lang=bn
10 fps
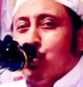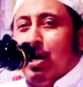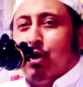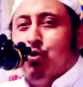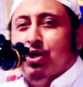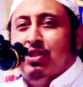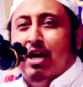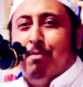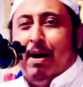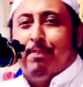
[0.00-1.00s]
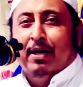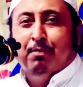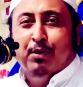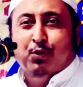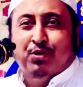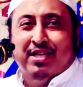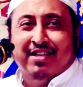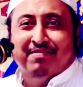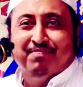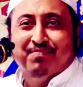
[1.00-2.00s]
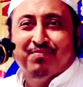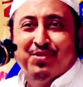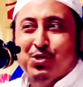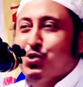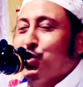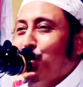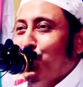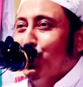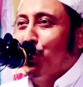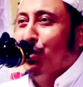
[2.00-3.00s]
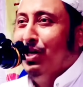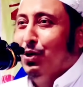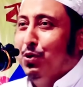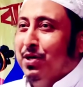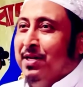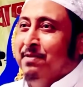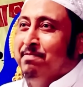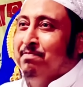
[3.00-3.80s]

ঘোষণা করে দিলে বাপের বিরুদ্ধে সৈন্য তৈরি করে